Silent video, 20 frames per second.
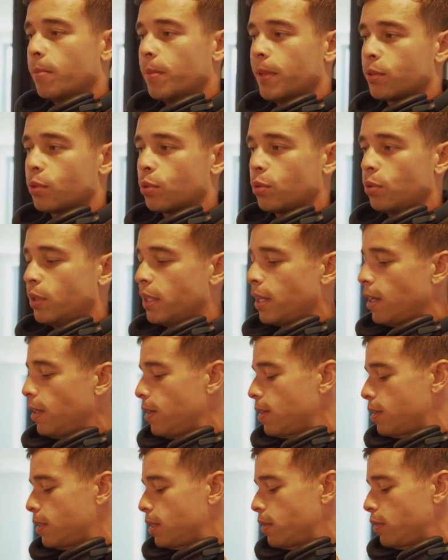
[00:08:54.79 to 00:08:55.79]
Parce que
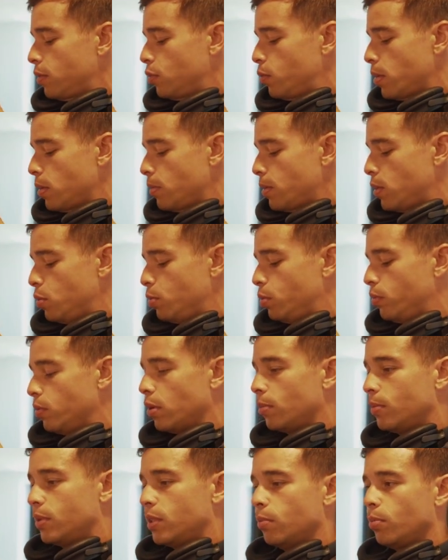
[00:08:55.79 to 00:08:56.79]
derrière, ça va nous permettre de pouvoir
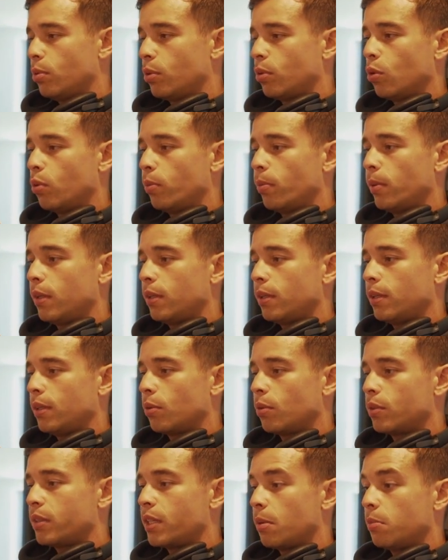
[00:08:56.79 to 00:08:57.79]
un petit peu cropper et
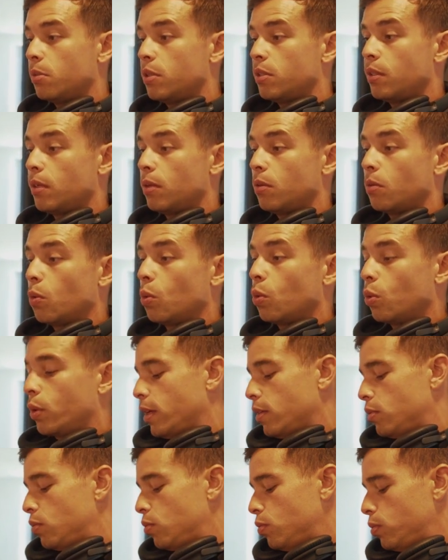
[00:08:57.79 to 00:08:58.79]
restabiliser au
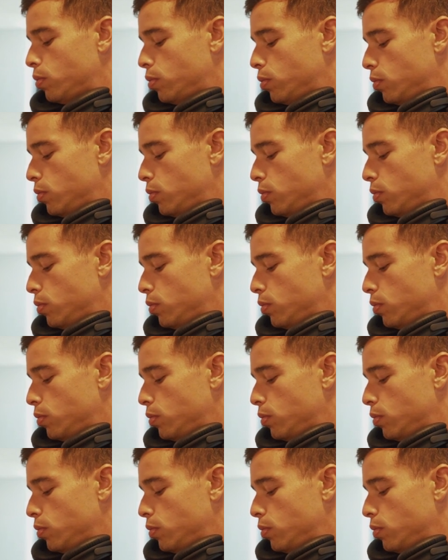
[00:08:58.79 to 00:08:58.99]
cas où.